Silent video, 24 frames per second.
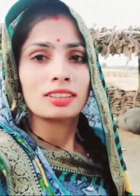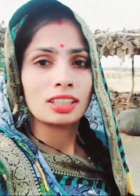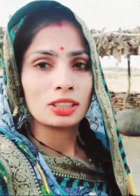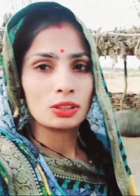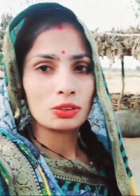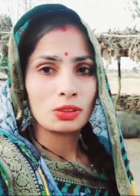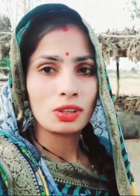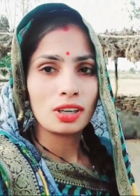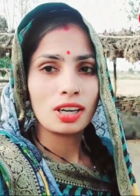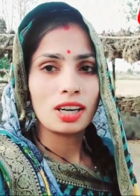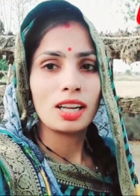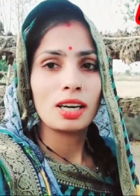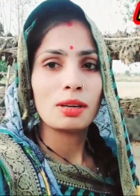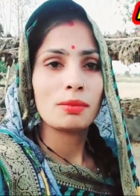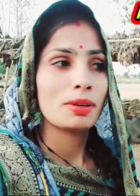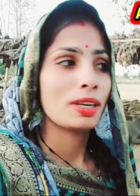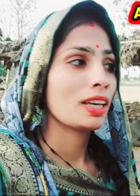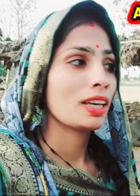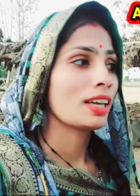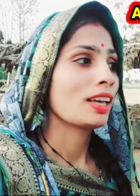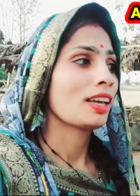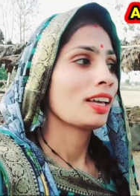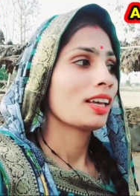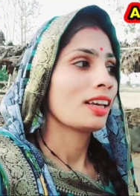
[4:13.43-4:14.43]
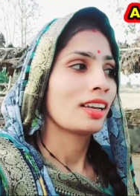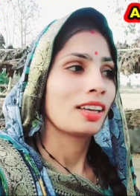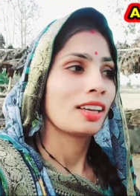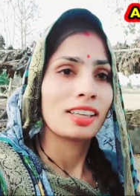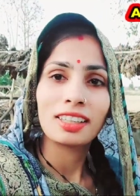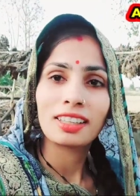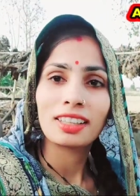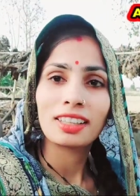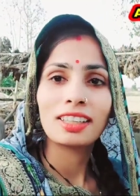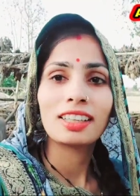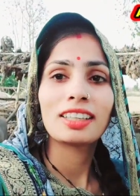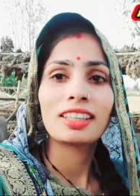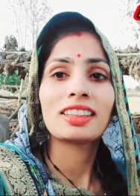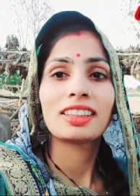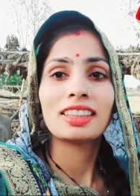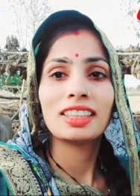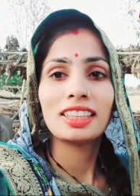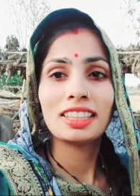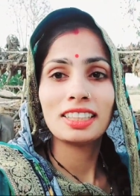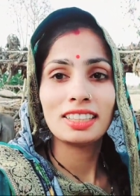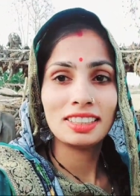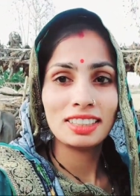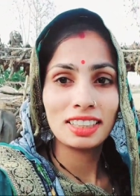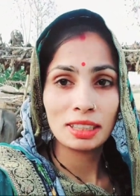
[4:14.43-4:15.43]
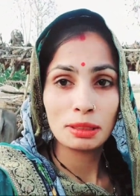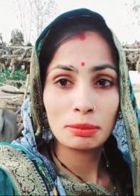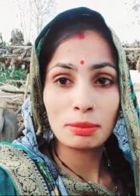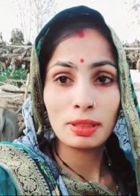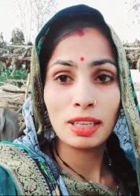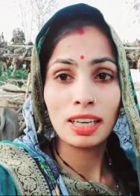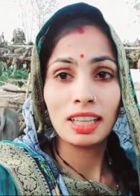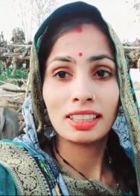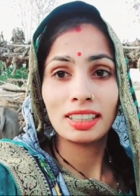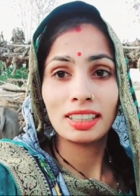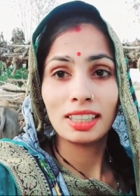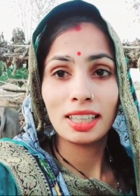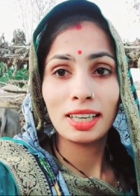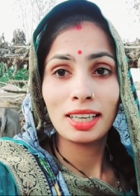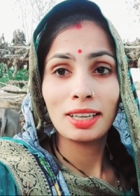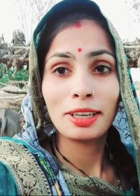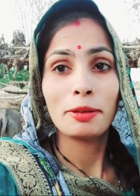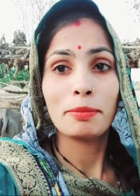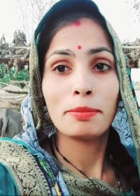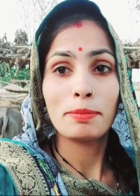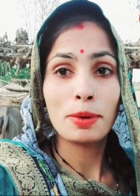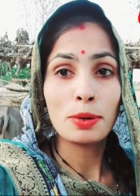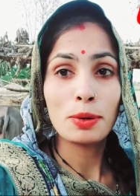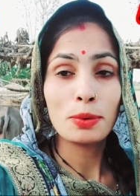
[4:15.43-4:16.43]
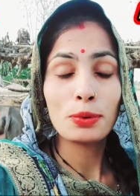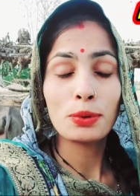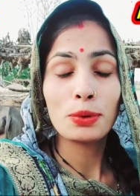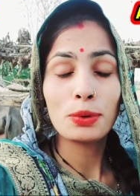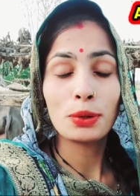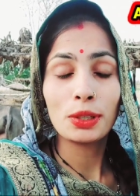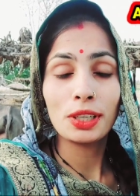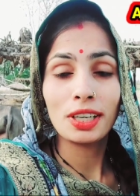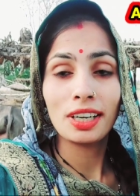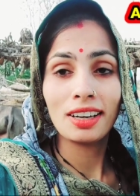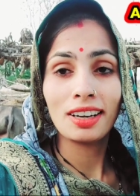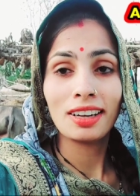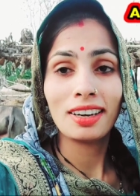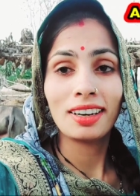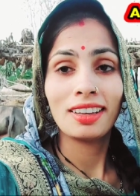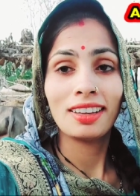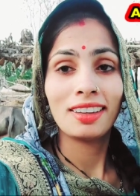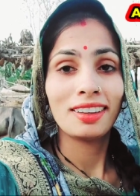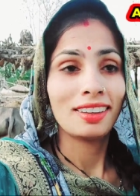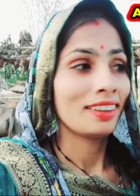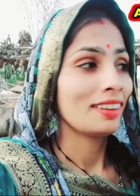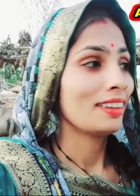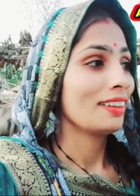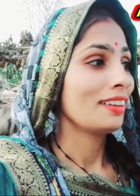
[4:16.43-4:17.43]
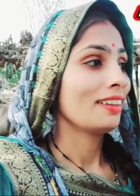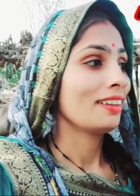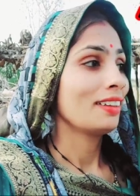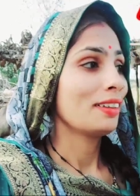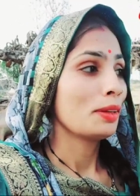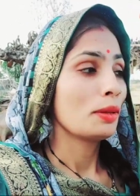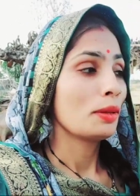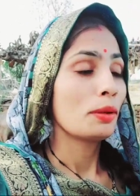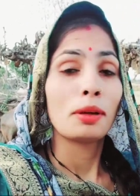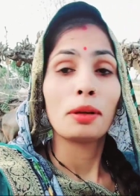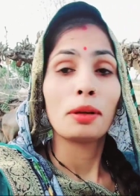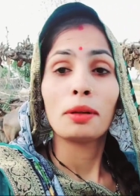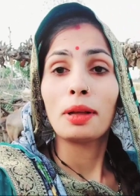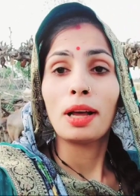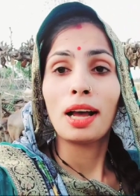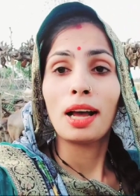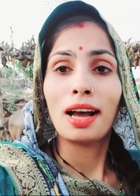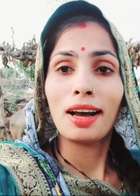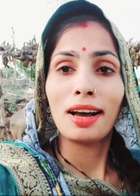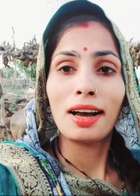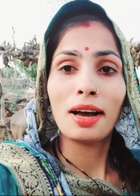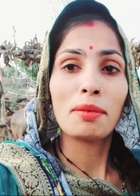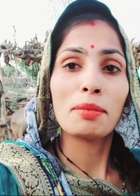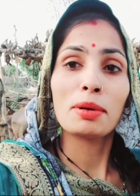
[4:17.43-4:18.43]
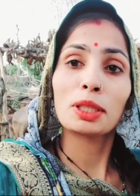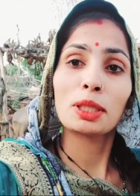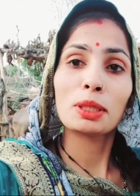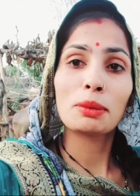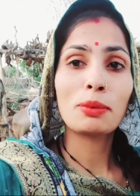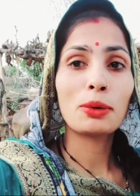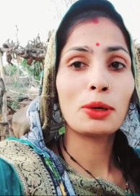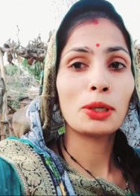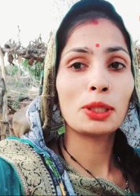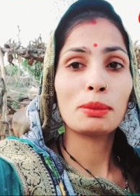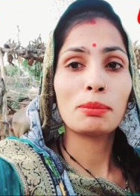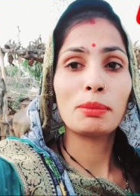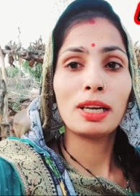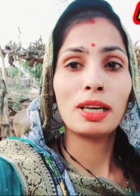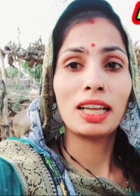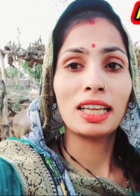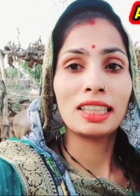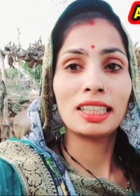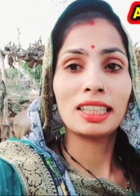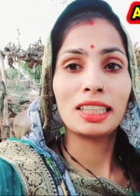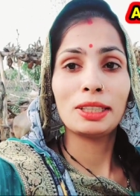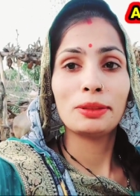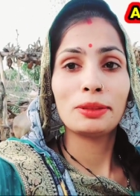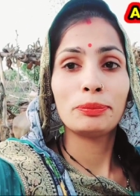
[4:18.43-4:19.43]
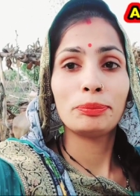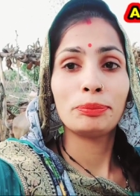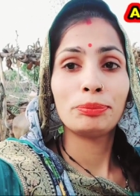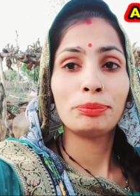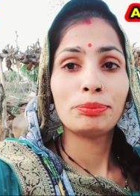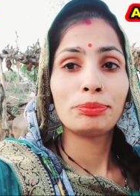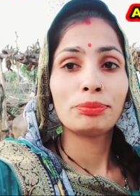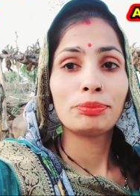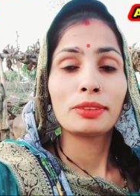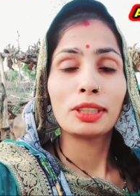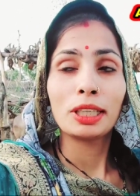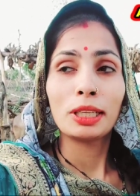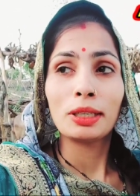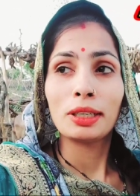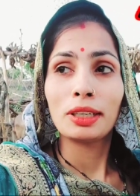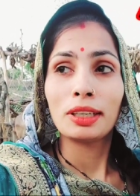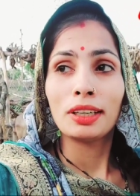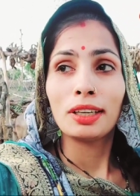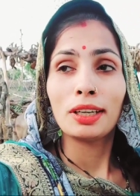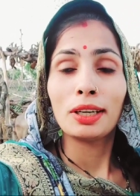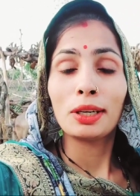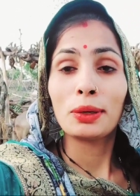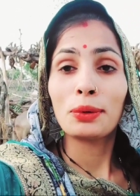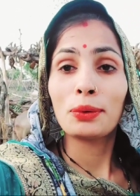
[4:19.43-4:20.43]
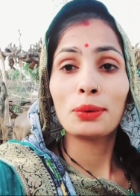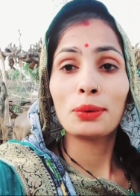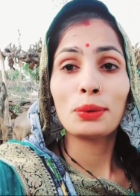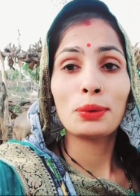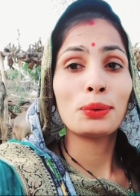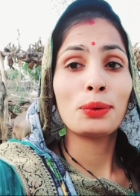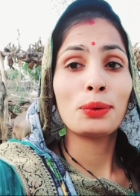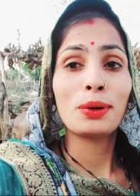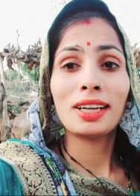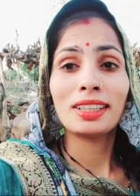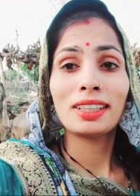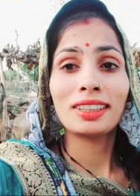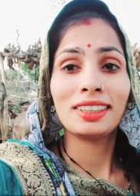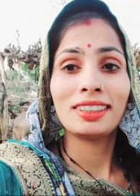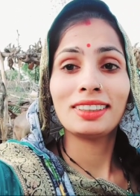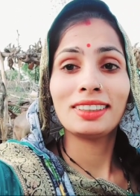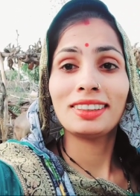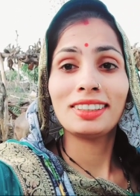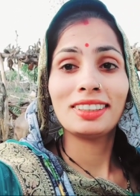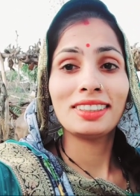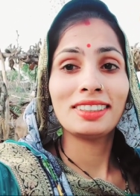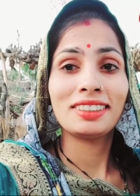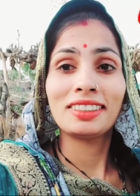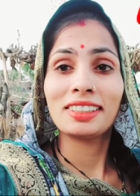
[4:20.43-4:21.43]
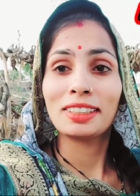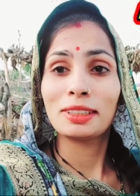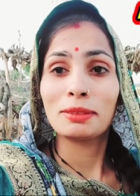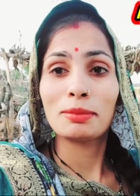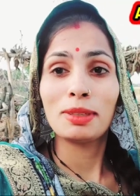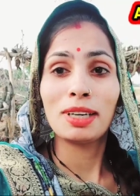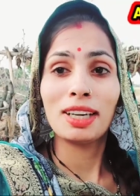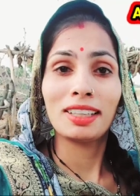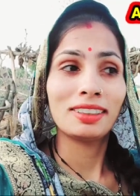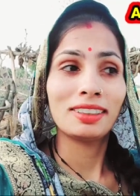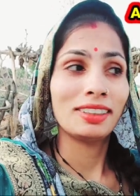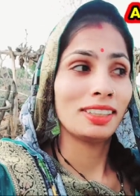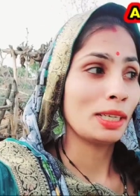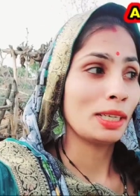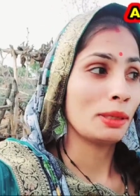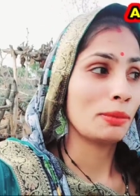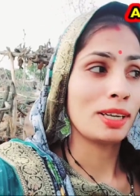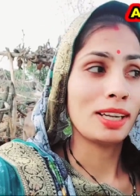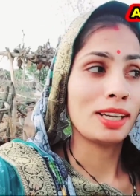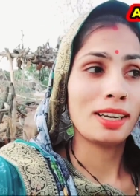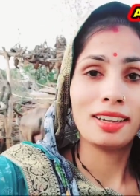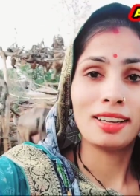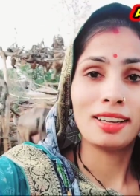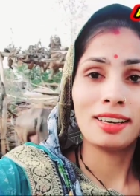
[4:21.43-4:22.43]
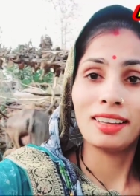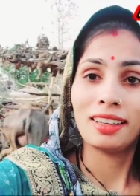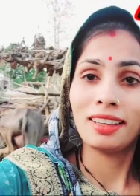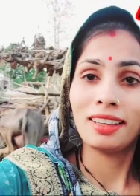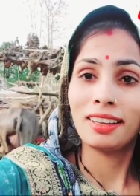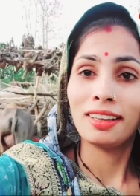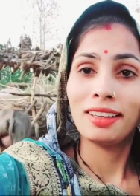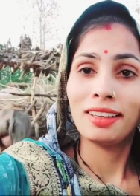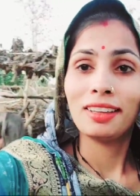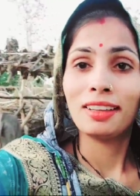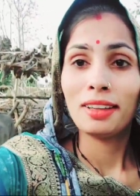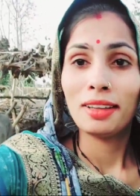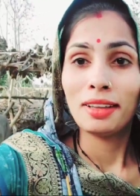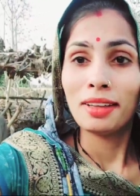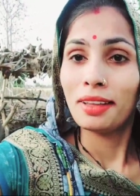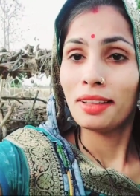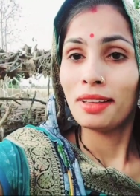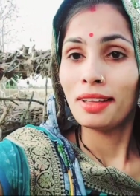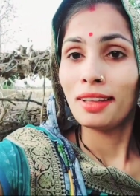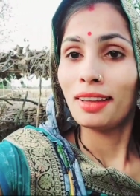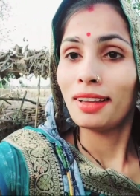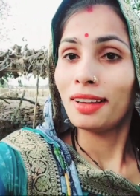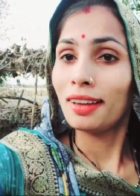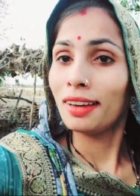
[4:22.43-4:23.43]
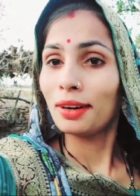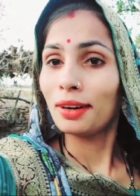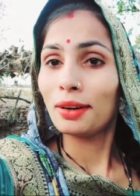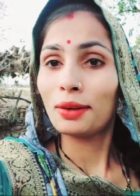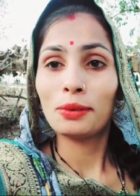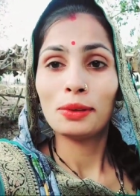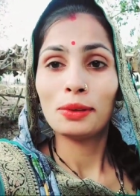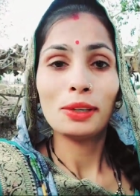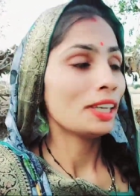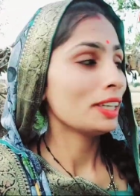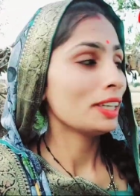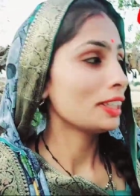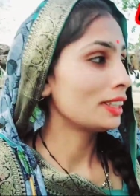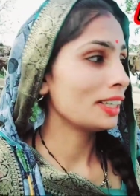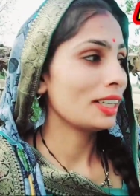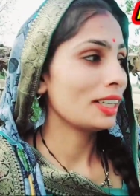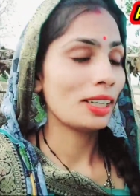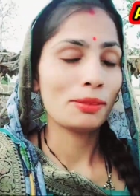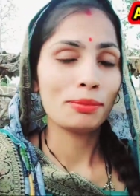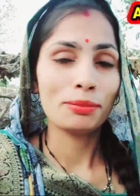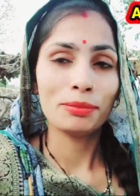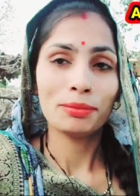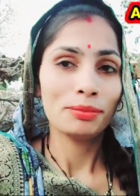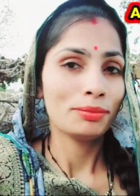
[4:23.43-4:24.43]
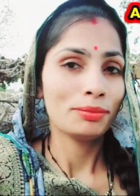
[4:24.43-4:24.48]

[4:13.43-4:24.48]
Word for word: ससुराल में कितनी इज्जत मिलत है बुंगों की लाने हमें तो बहुत मिला था रो रो आते इतनी इज्जत मिलाते हम अल्लाह ने रो लेते हम